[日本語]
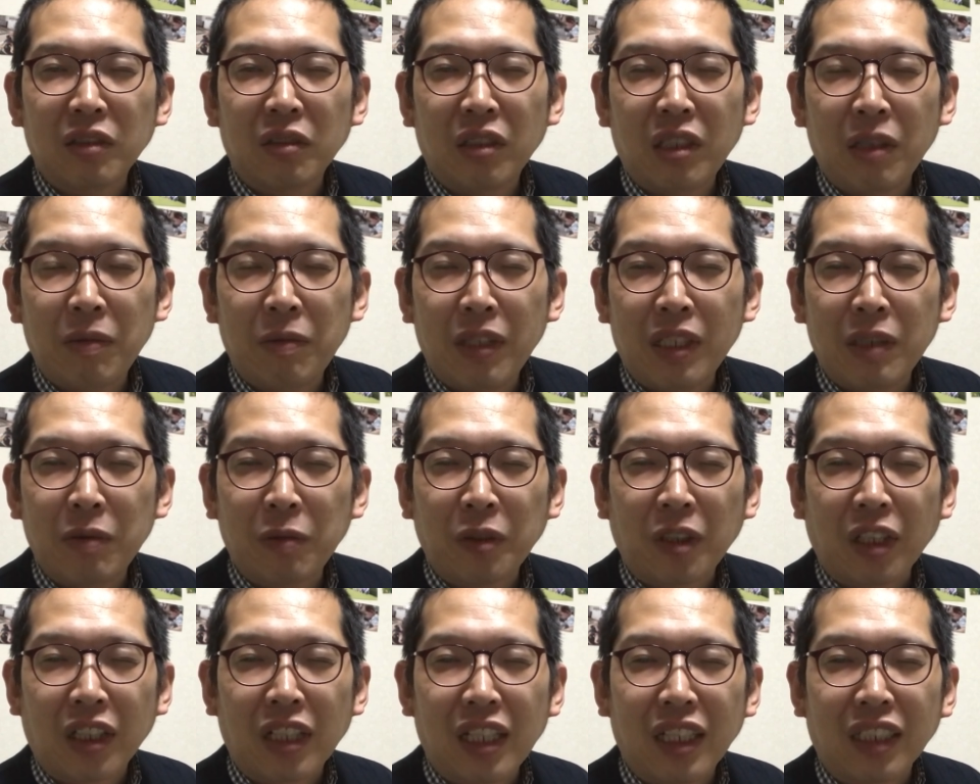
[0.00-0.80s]
のレベル
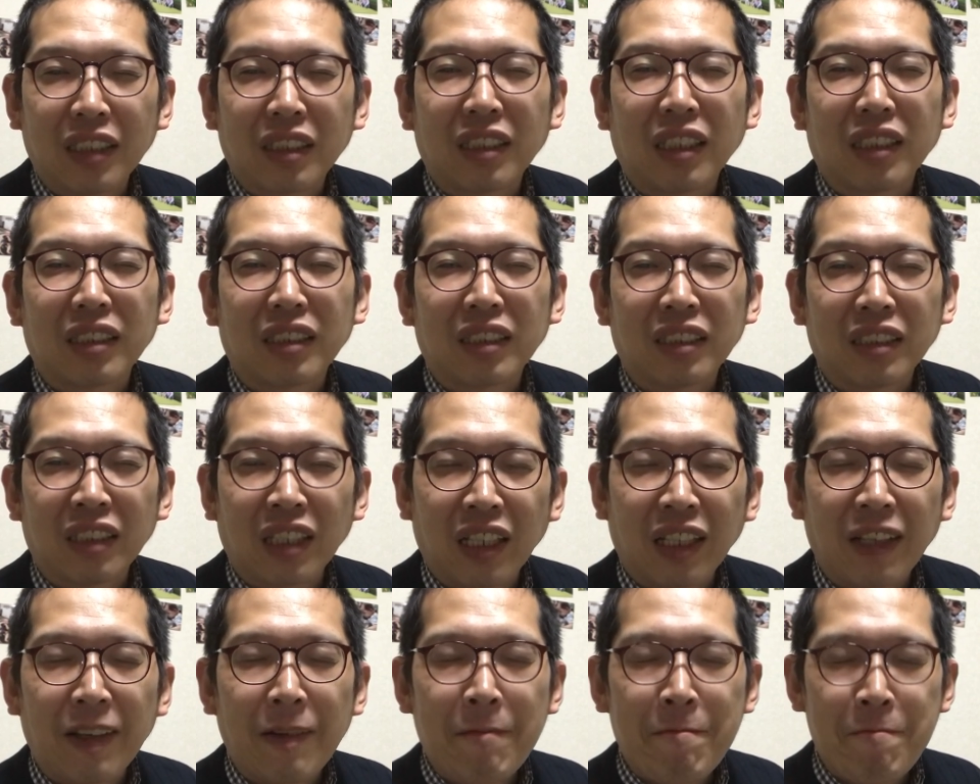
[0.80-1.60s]
も高かったです
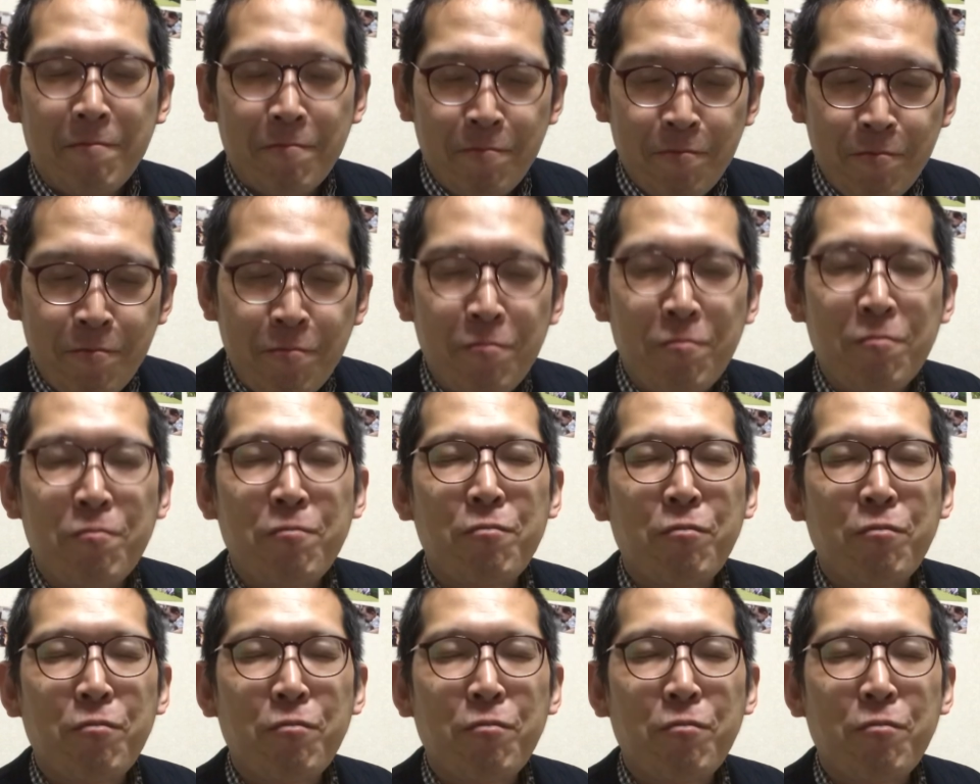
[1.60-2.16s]
ねうん